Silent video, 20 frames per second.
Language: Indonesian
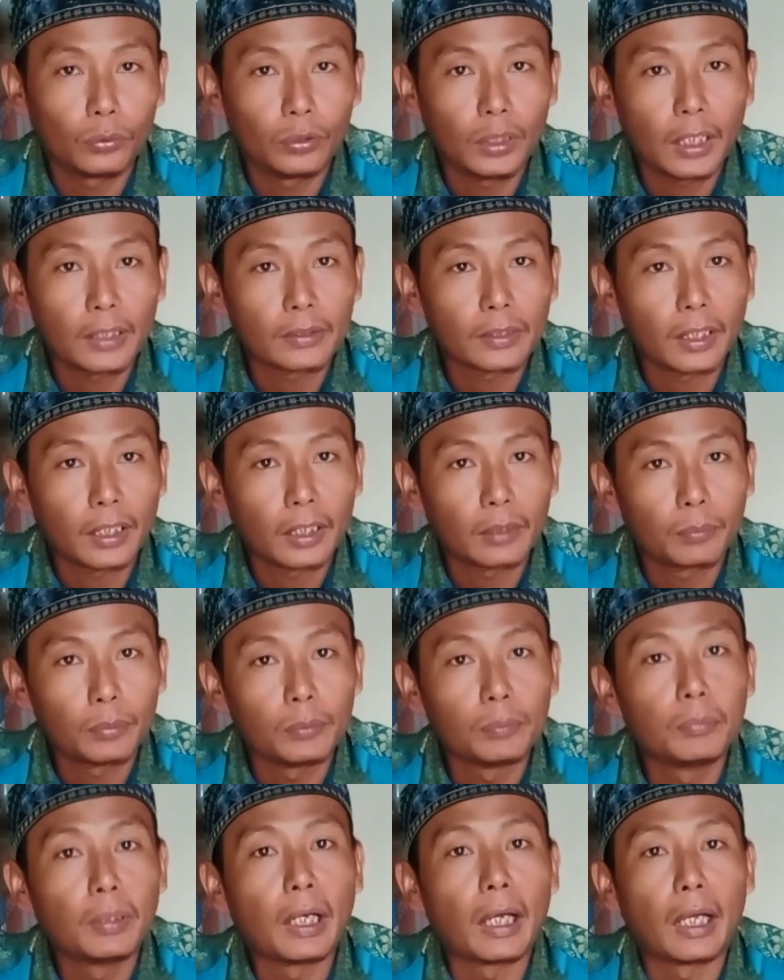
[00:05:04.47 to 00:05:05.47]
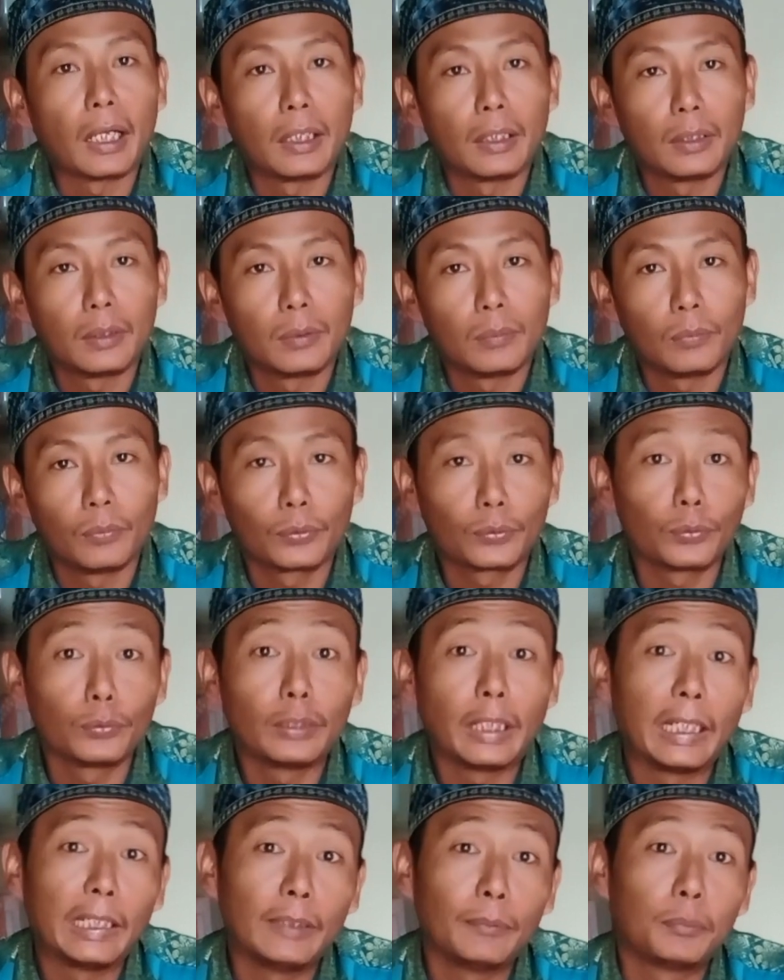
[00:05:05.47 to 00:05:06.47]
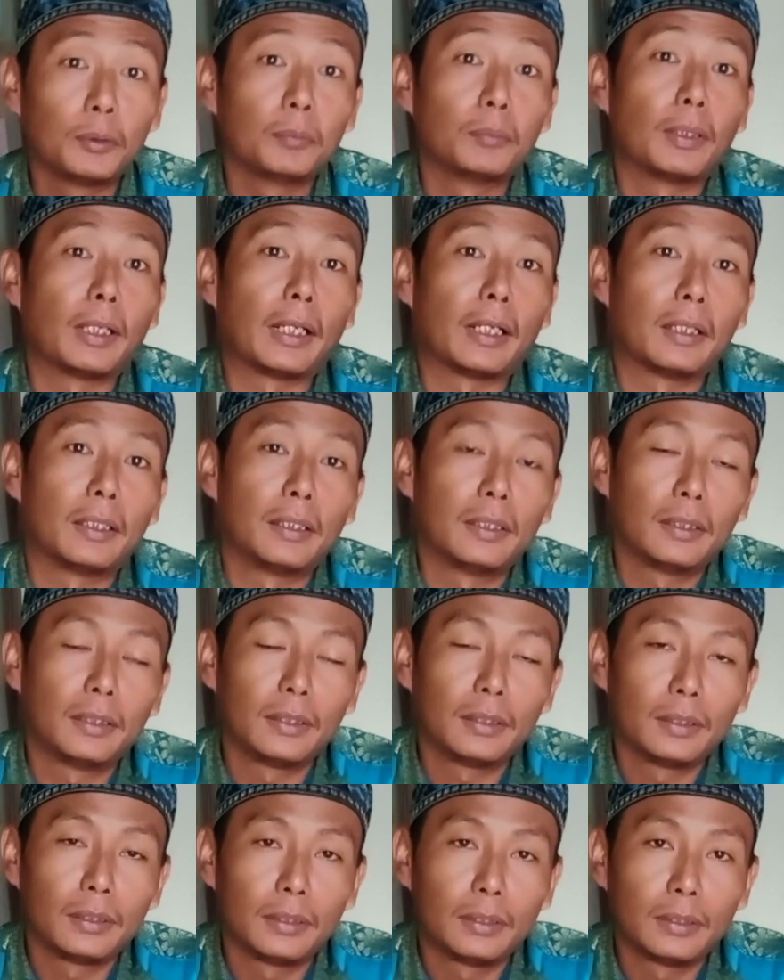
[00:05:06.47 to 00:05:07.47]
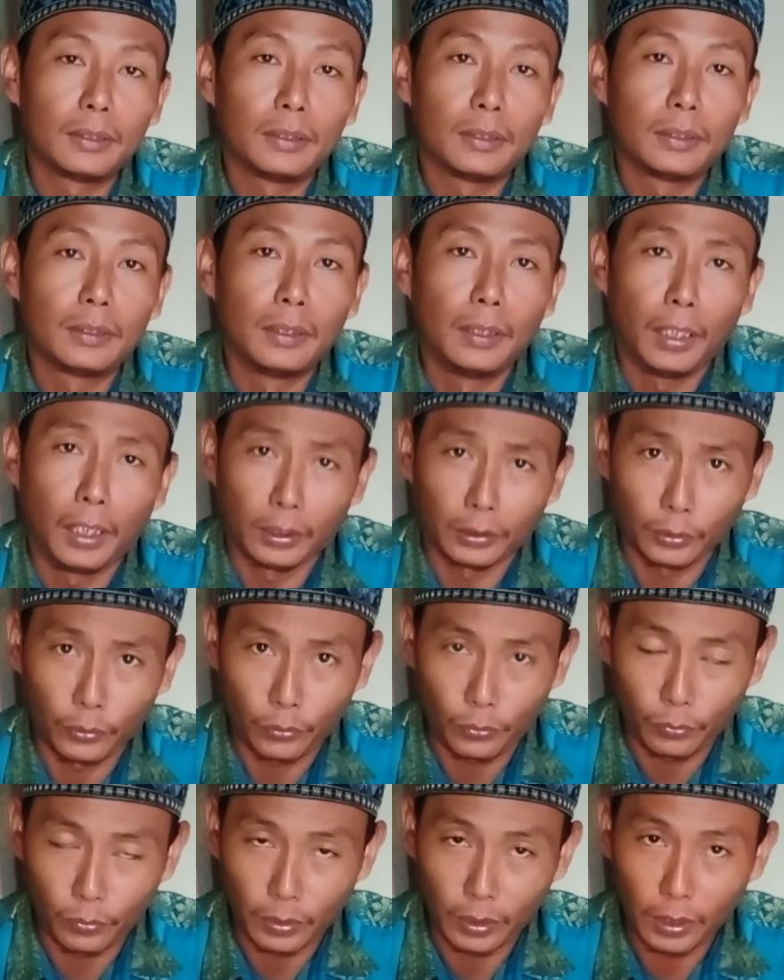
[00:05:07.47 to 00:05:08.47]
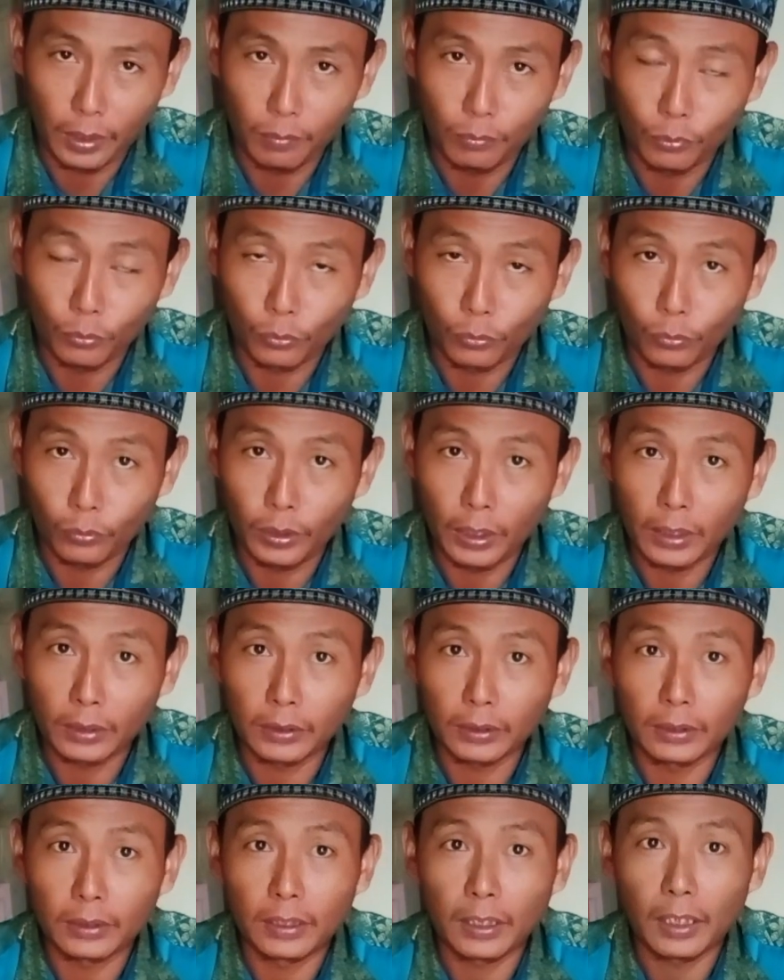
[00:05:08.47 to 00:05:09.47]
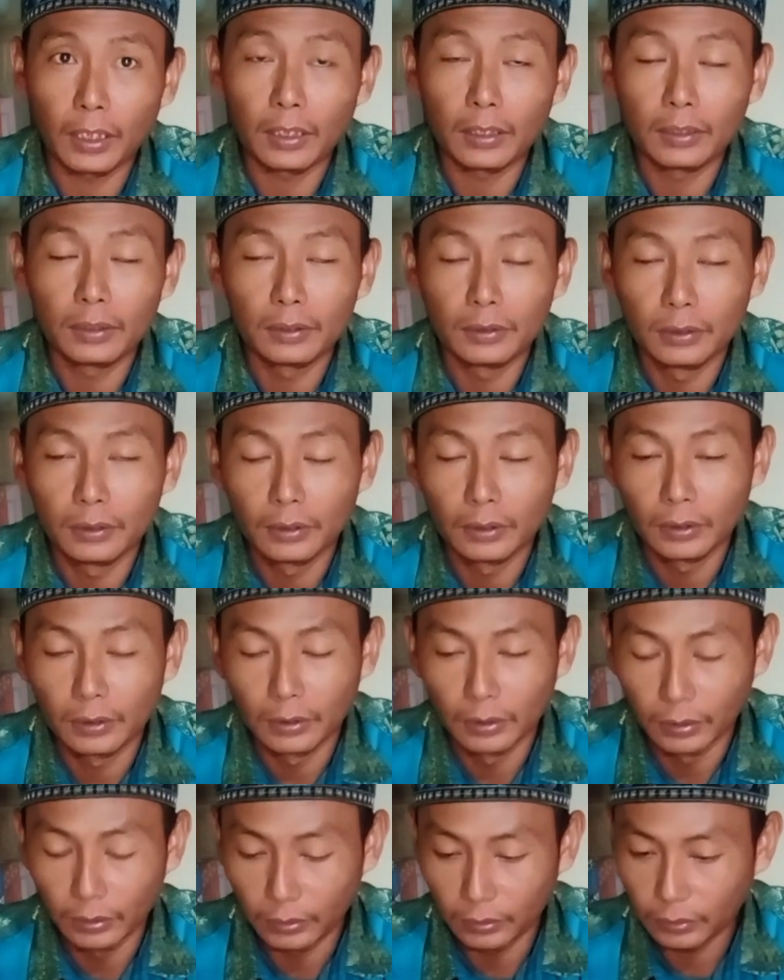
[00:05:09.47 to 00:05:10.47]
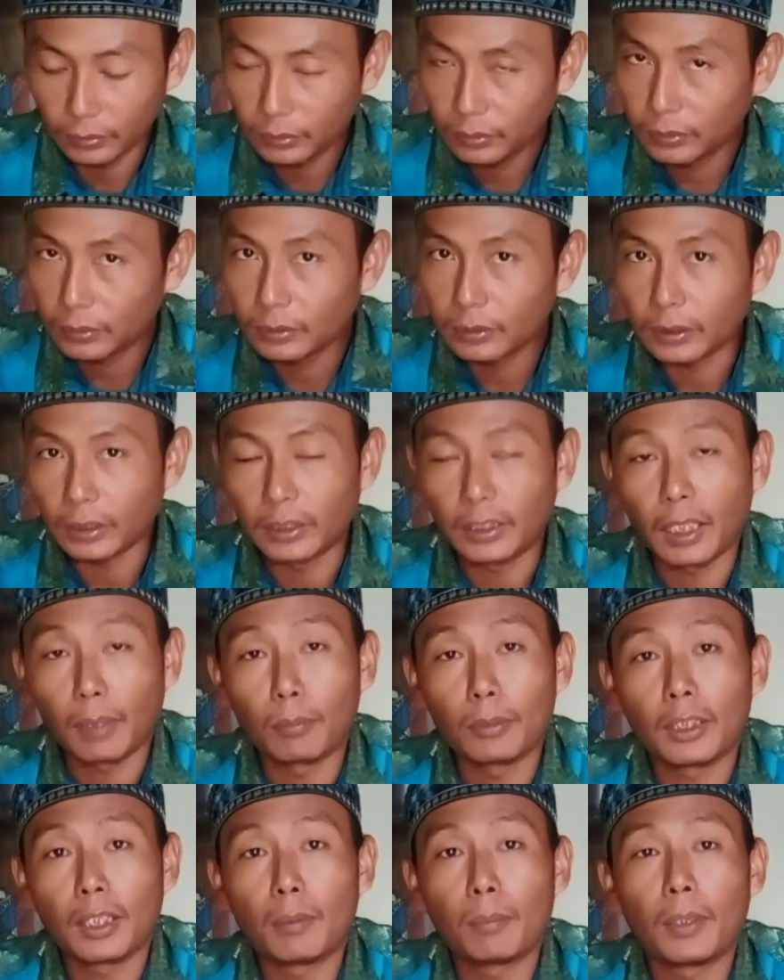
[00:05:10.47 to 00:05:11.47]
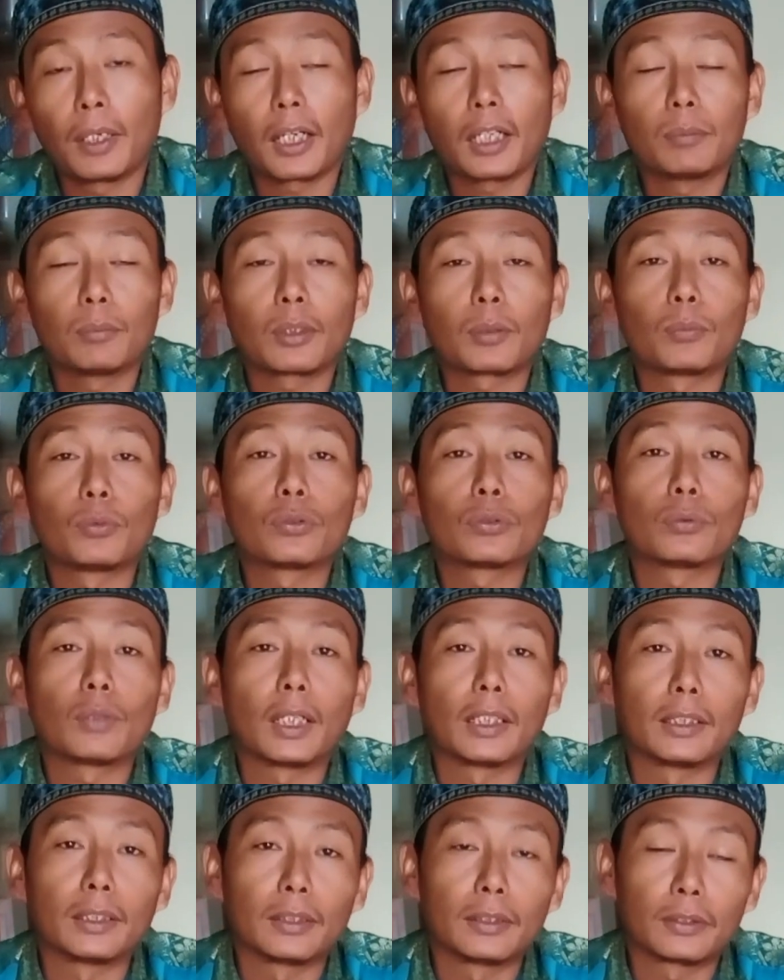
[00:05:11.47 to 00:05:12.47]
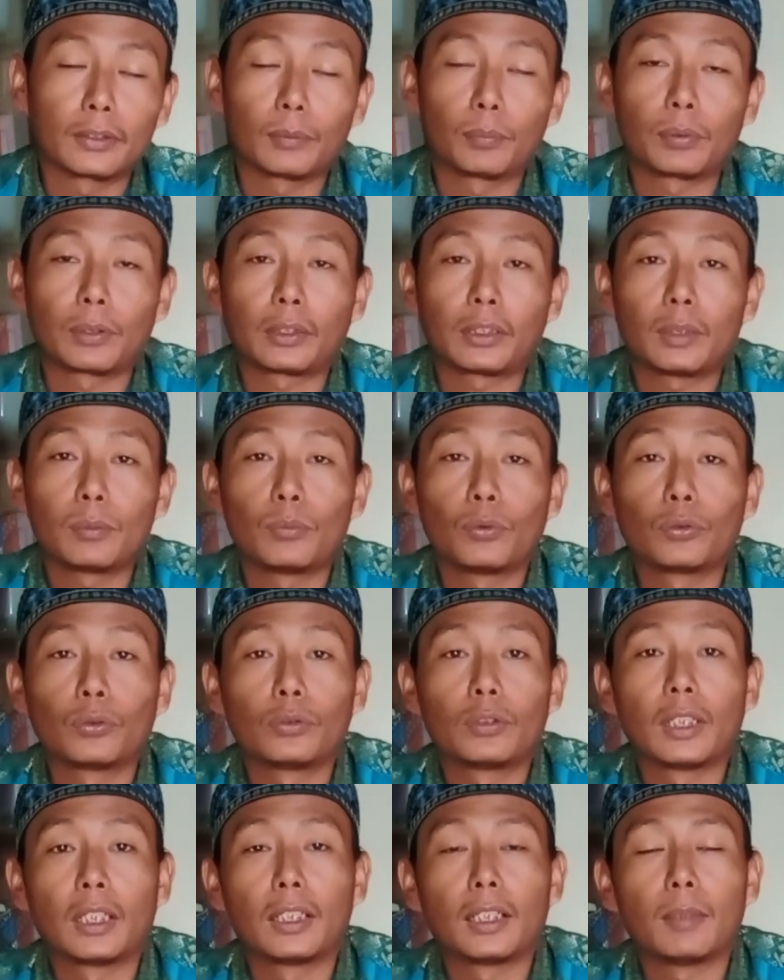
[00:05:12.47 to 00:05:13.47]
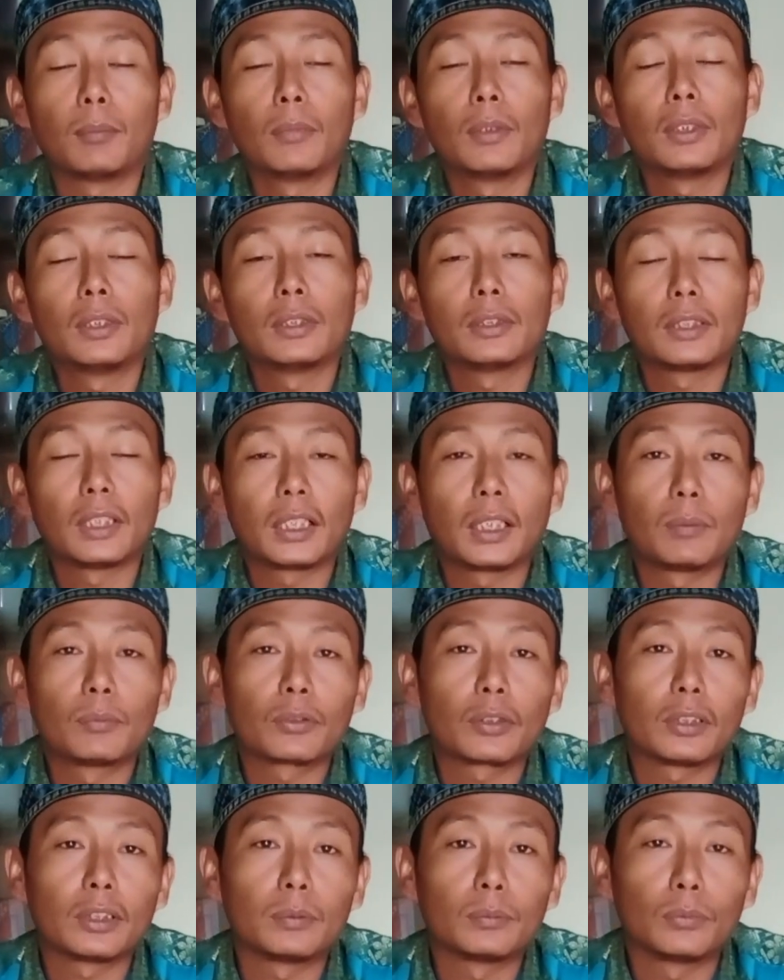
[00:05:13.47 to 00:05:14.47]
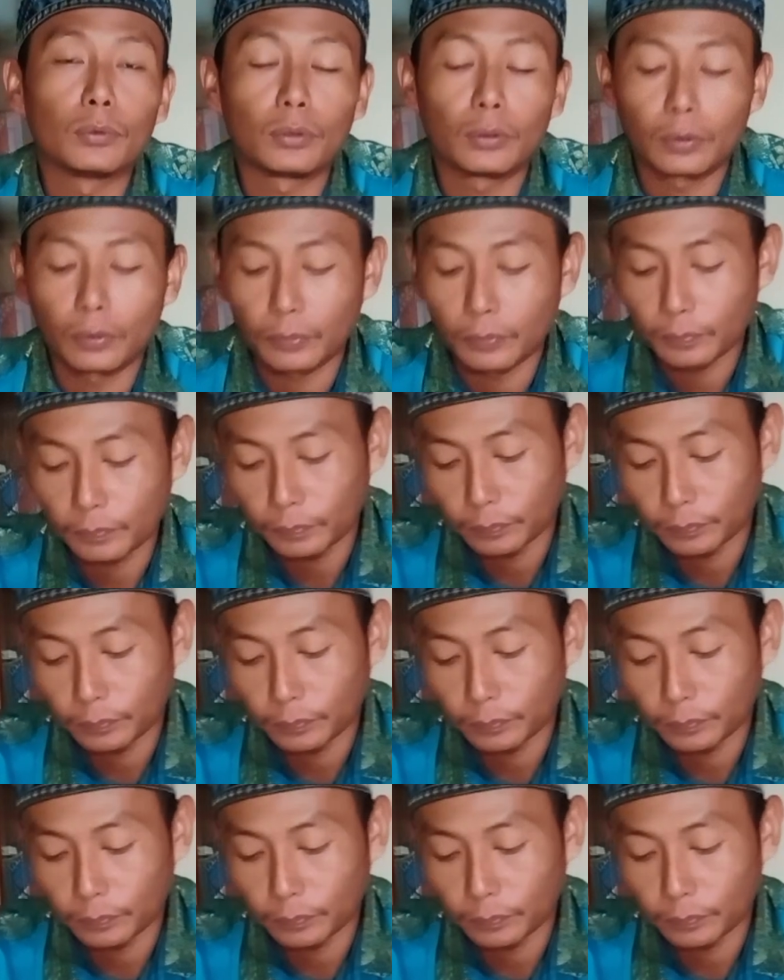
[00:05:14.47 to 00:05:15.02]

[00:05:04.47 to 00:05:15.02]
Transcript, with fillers: musuh yang sangat bimbang. Musuhnya ini bimbang. Atau juga musuh yang tidak tidak menampakkan permusuhan seperti musuh dalam dalam selimut.